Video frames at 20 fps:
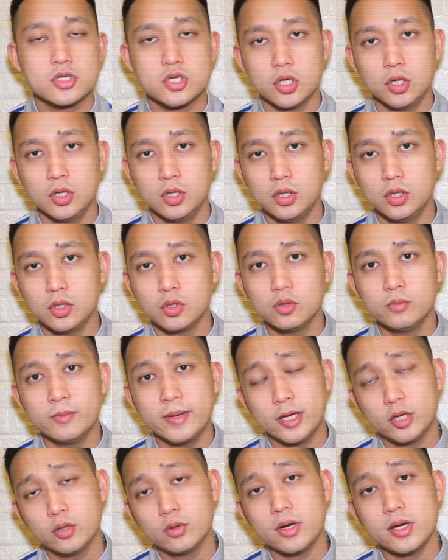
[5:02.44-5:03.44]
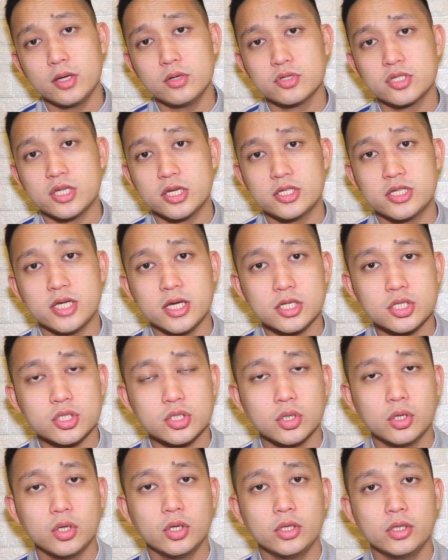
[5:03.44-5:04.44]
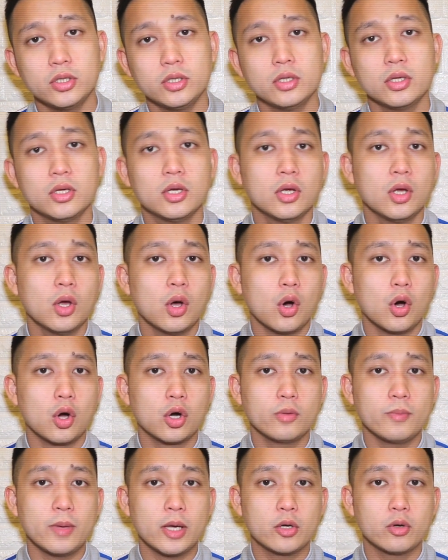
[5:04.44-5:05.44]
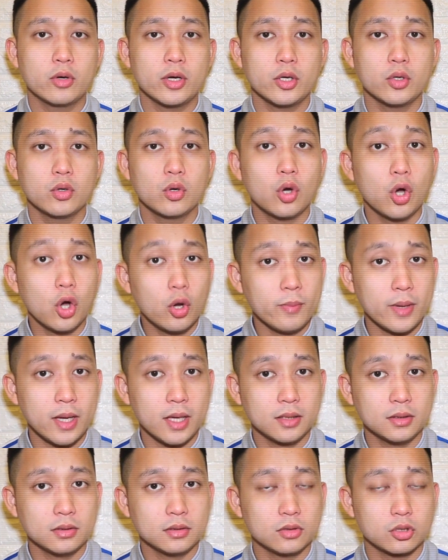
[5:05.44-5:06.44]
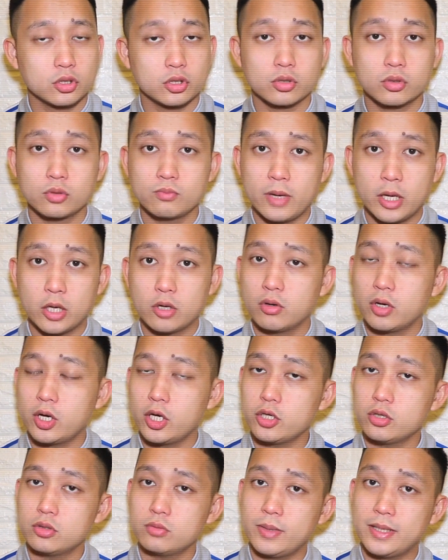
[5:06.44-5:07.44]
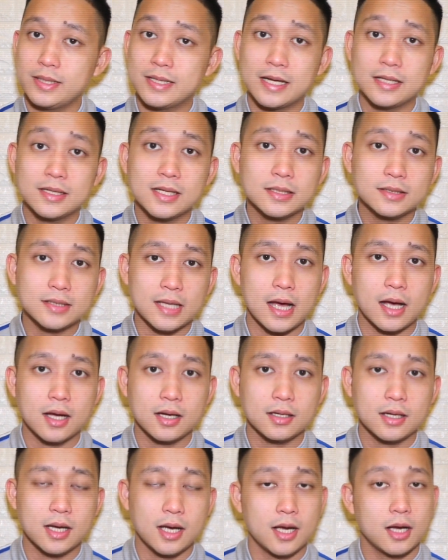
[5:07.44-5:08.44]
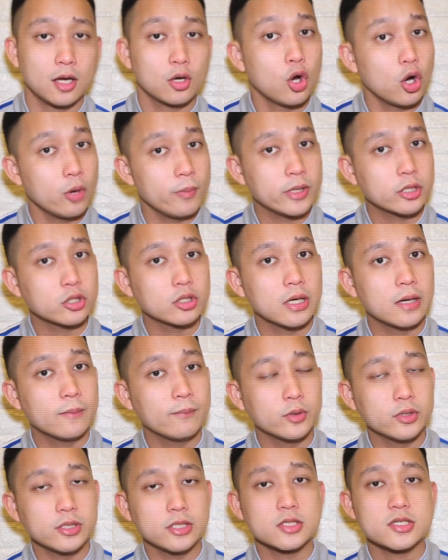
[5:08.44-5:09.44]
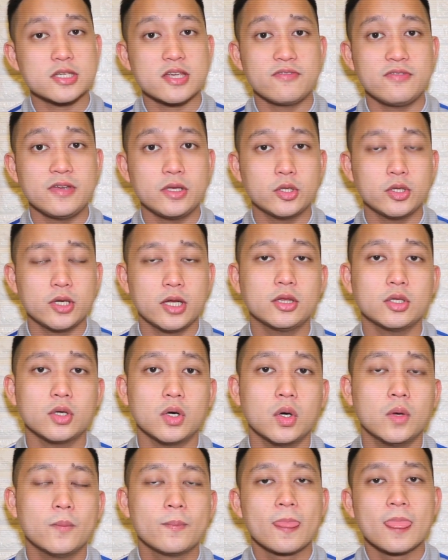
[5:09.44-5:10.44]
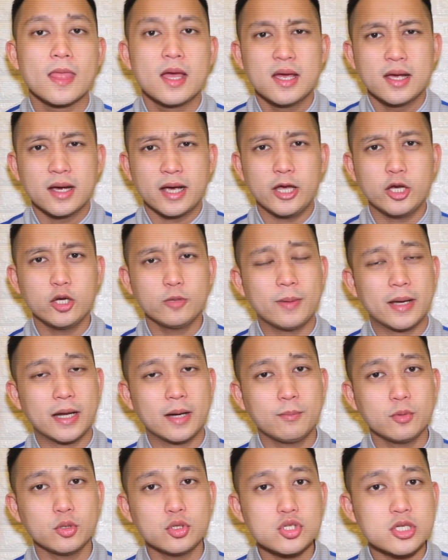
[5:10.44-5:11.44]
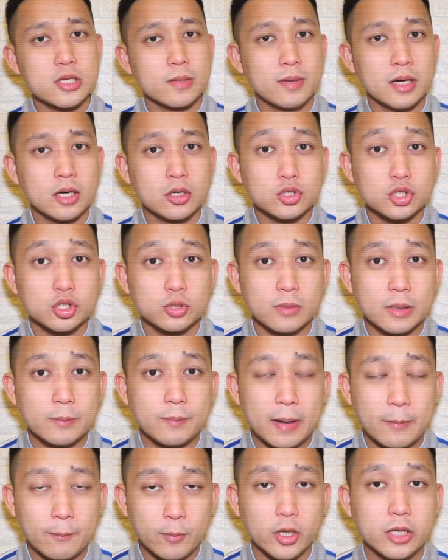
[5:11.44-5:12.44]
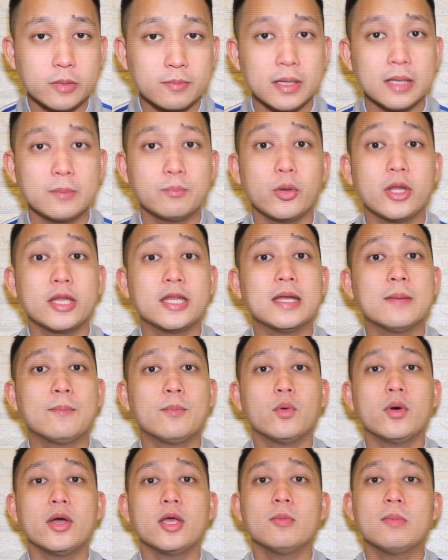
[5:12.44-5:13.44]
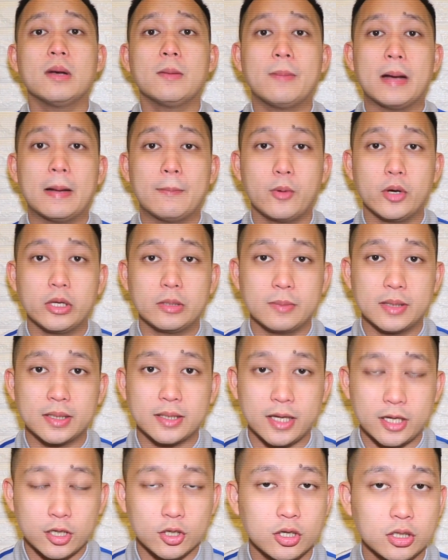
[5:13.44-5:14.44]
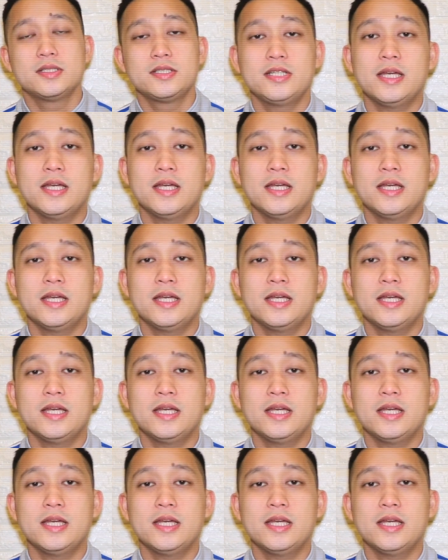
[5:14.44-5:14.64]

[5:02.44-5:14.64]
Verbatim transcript: So, kung meron kayong suggestion or meron kayong comment or meron kayong may dadagdag, uh, comment nyo lang po dito sa video na to. Ngayon, para po doon sa mga gusto magpa-appointment, pwede na po kayo magpa-appointment ngayon.